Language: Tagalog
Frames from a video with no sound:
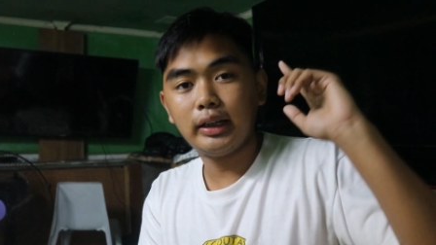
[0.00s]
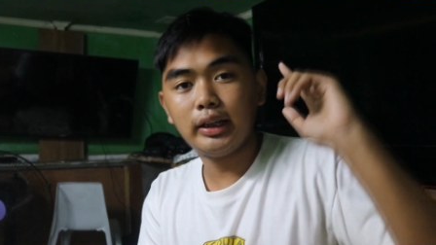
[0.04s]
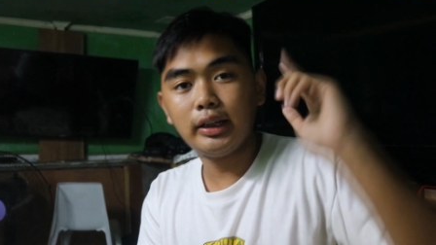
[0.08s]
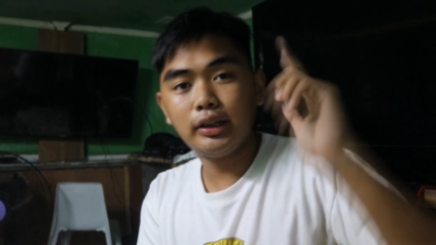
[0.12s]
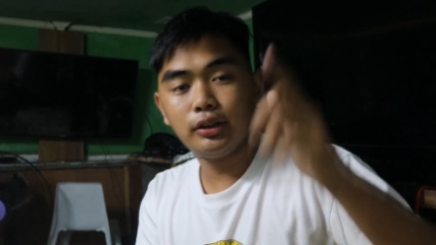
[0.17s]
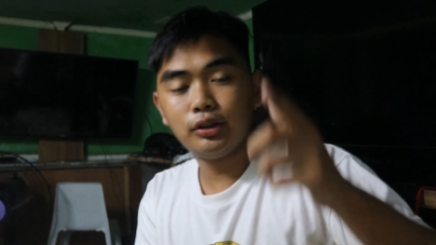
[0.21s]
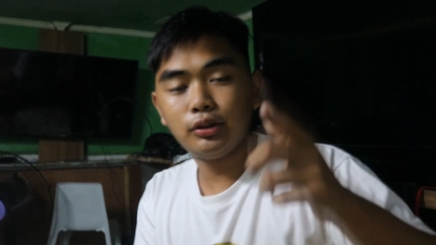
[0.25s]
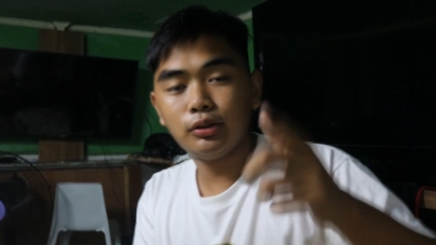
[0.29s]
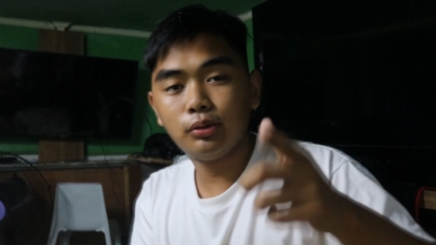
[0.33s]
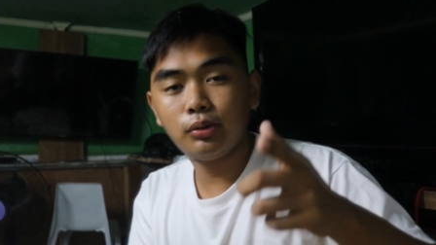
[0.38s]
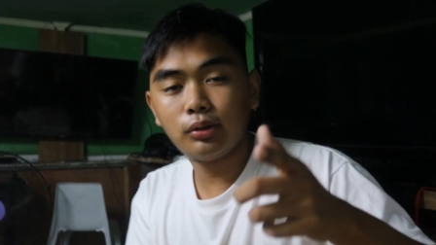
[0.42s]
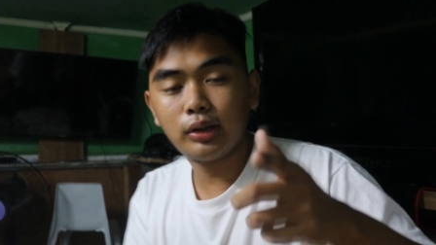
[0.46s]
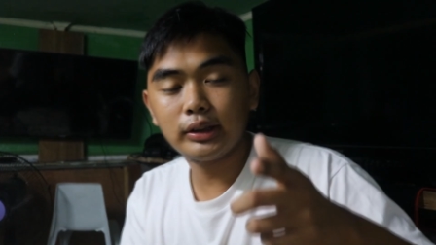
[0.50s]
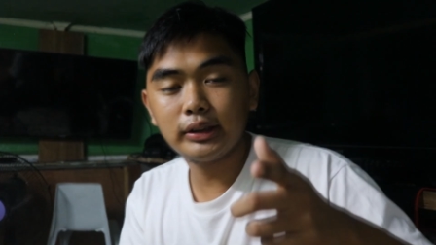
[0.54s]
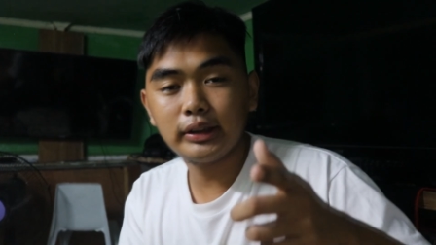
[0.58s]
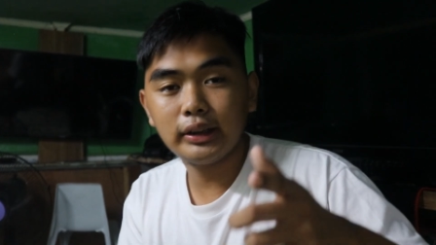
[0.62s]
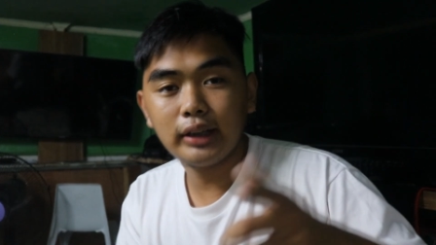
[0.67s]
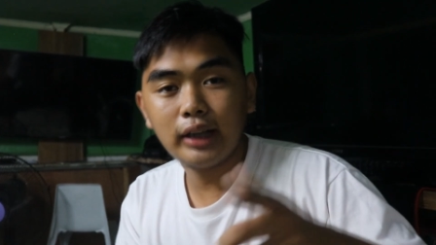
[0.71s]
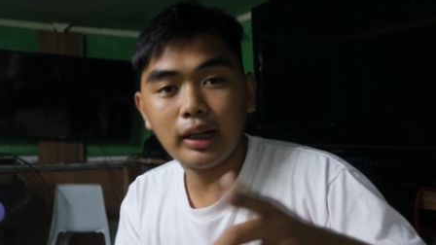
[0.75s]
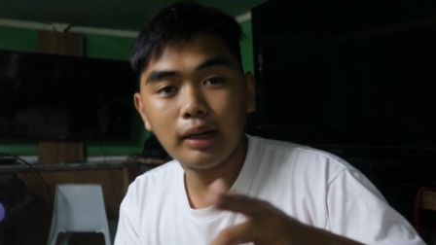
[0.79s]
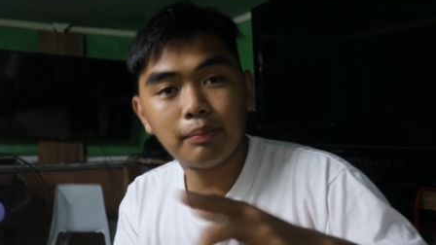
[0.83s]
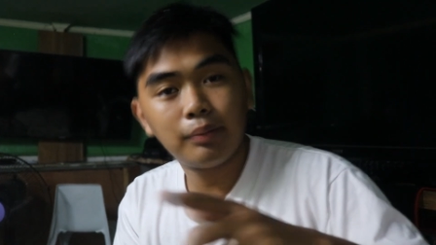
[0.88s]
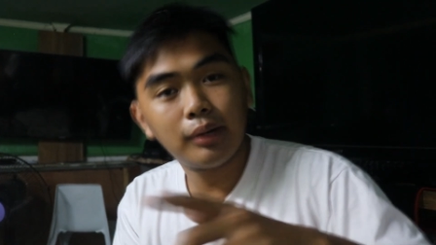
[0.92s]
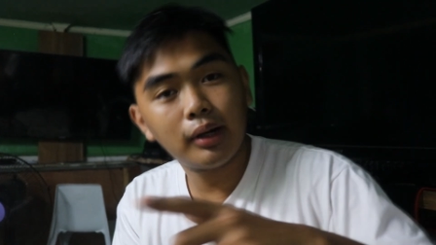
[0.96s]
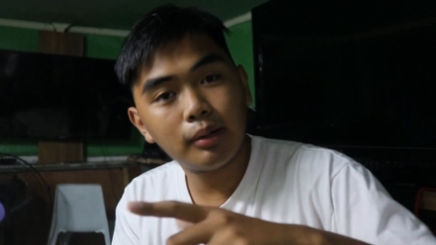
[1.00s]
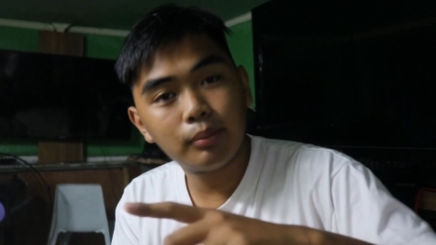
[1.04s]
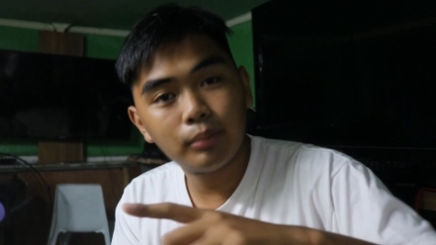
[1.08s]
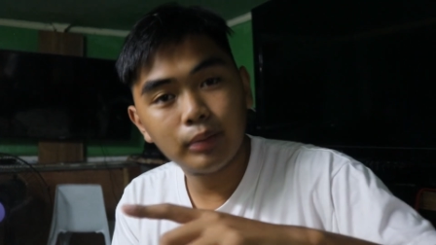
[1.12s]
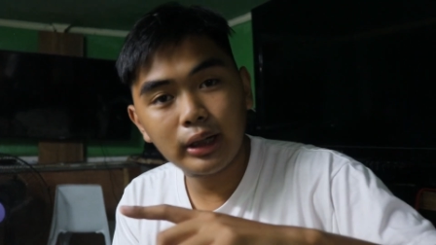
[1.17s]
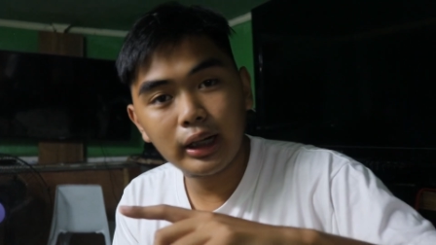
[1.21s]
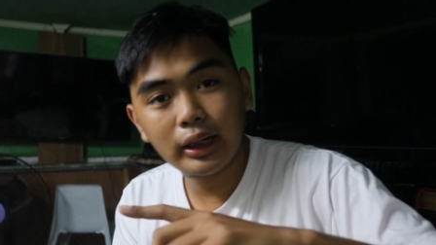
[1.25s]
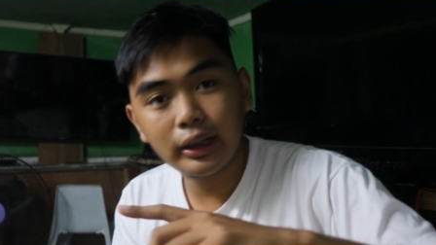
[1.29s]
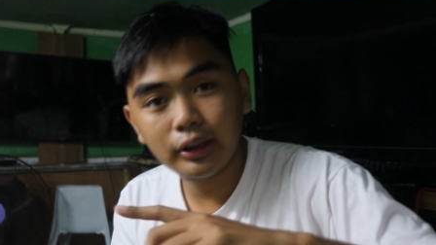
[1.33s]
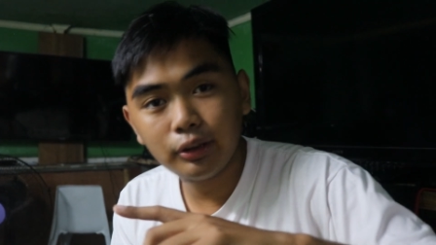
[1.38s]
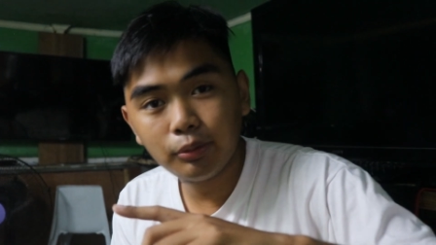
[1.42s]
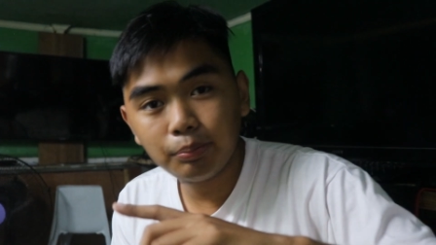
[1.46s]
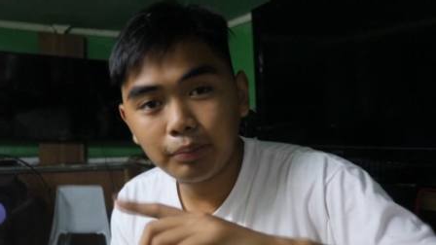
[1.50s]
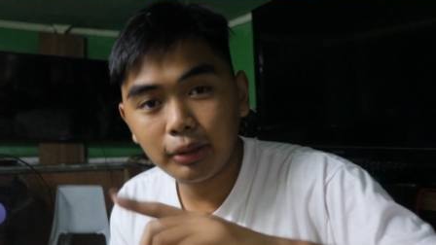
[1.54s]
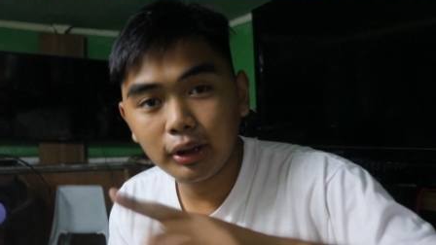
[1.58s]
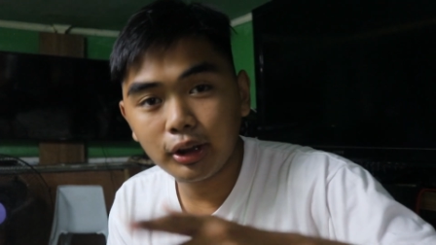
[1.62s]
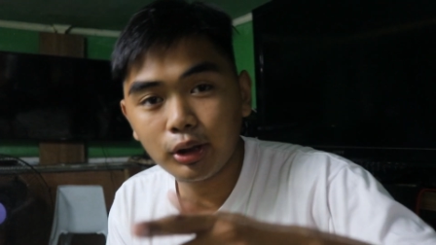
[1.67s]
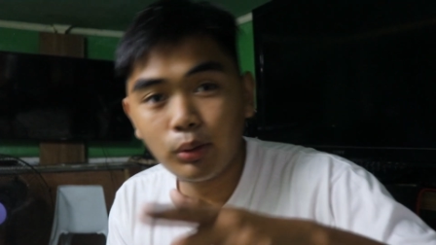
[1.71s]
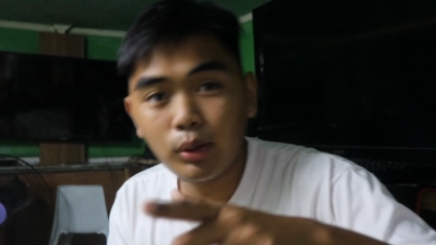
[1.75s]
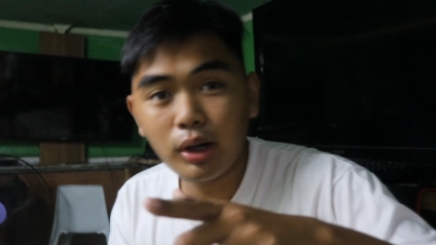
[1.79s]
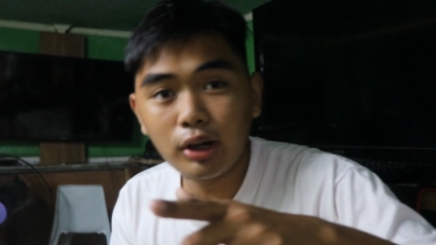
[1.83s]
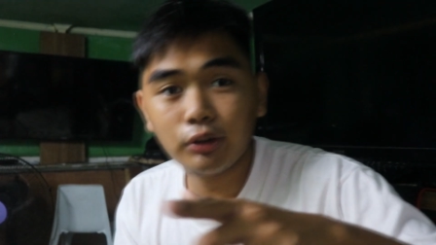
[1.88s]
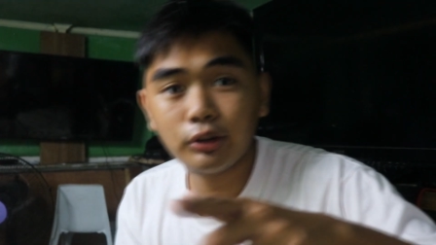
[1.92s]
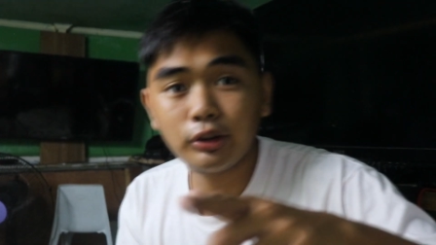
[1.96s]
thank you kasi naabangan mo lagi yung
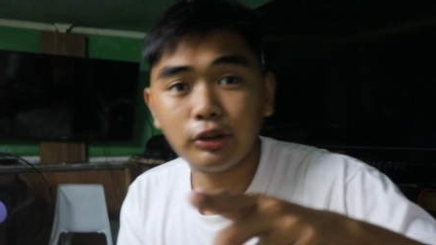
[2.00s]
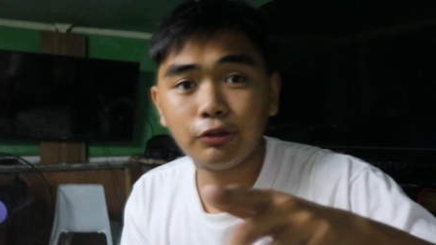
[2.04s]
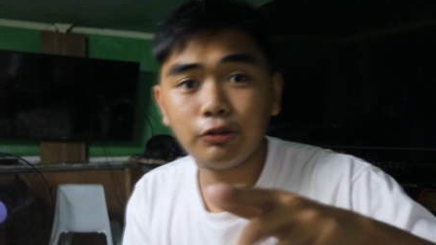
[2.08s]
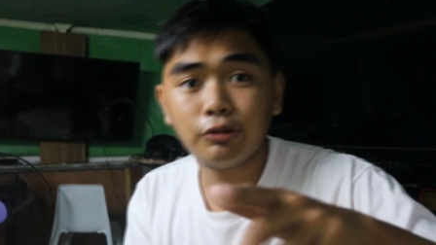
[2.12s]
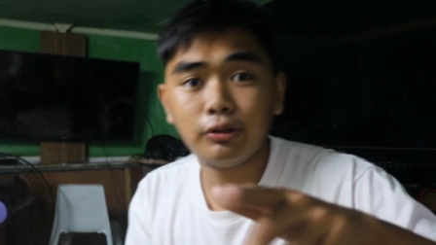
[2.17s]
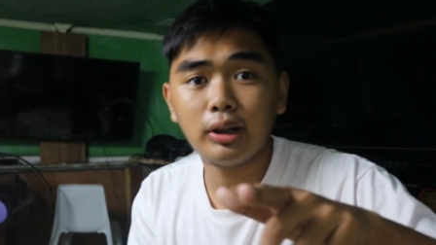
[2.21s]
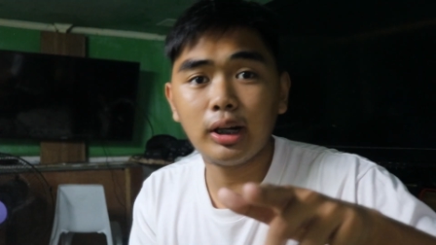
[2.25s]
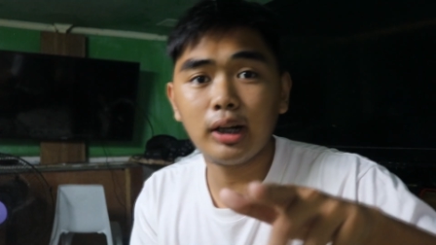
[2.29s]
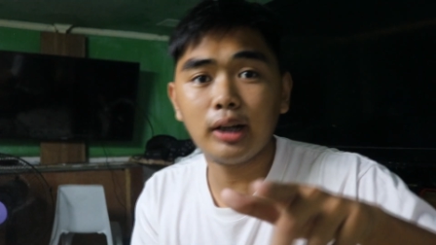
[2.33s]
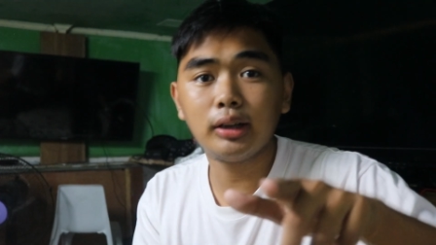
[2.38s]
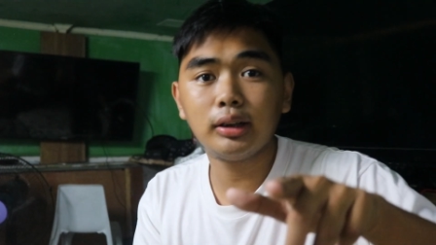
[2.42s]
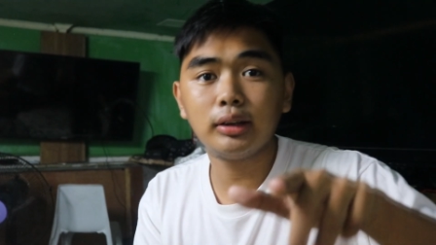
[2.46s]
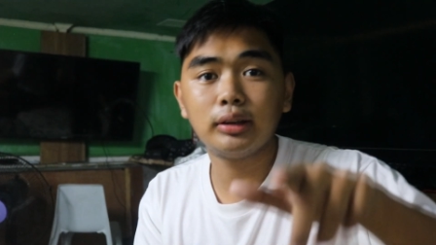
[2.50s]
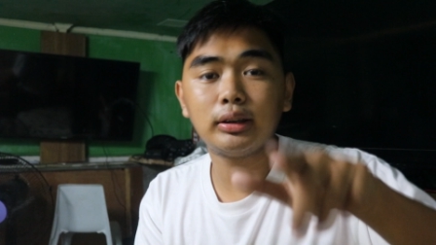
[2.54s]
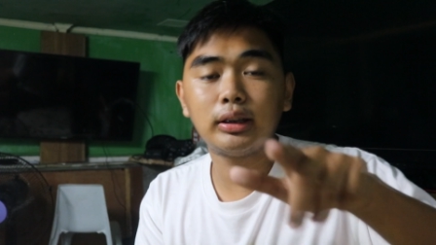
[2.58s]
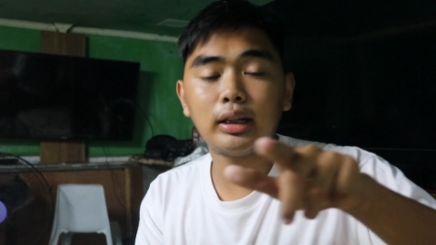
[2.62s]
paggawa ko ng vlog.